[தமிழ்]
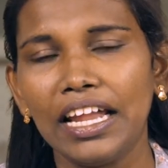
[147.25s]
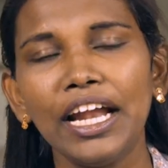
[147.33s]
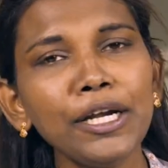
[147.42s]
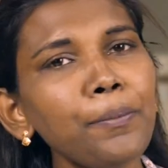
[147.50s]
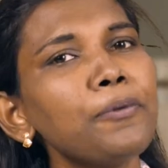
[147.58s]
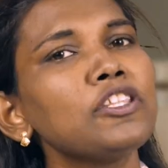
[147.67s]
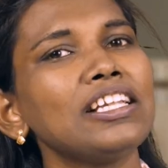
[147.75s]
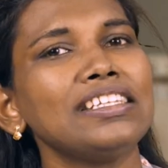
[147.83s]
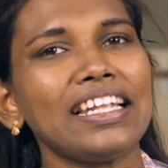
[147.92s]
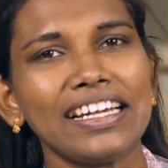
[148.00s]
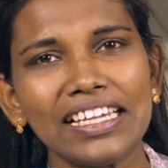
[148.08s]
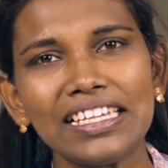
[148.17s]
எழுப்புதல்
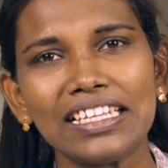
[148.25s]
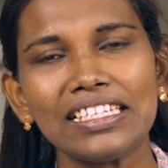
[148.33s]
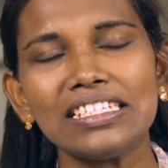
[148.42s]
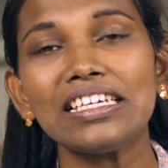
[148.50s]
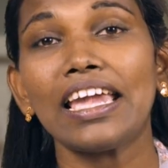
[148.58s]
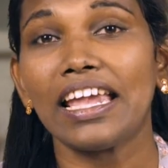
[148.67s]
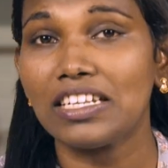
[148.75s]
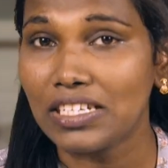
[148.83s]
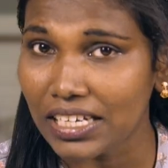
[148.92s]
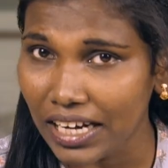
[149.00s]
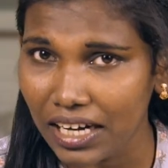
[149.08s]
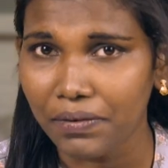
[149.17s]
நடக்கிறது என்று
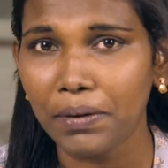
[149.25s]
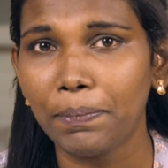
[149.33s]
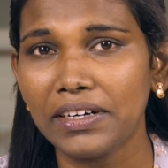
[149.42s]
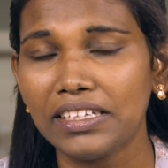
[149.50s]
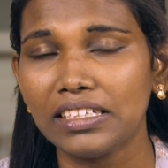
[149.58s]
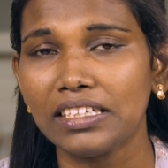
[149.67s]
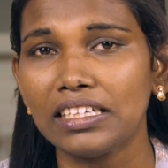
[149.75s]
கேள்விப்பட்டு